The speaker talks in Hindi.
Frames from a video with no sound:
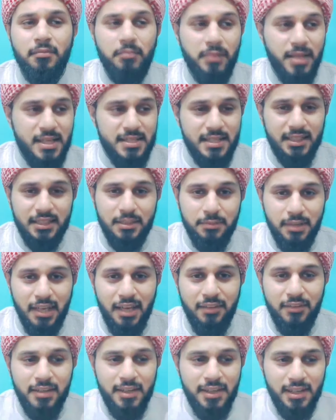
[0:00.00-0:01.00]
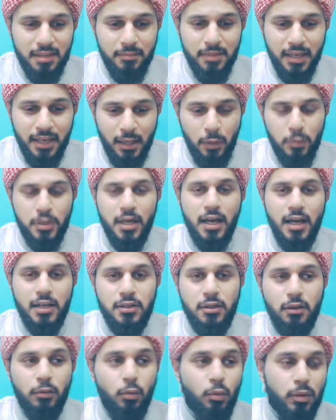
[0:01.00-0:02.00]
मेरा जाति बनाया हुआ नहीं है कि मैं कह रहा हूँ यहाँ आ
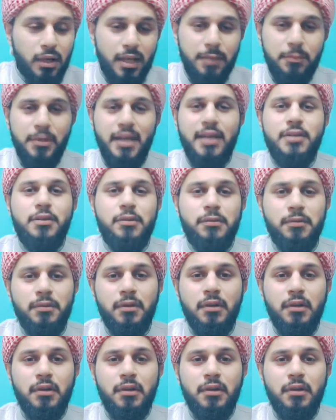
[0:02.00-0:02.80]
जाओ कुरान पे आ जाओ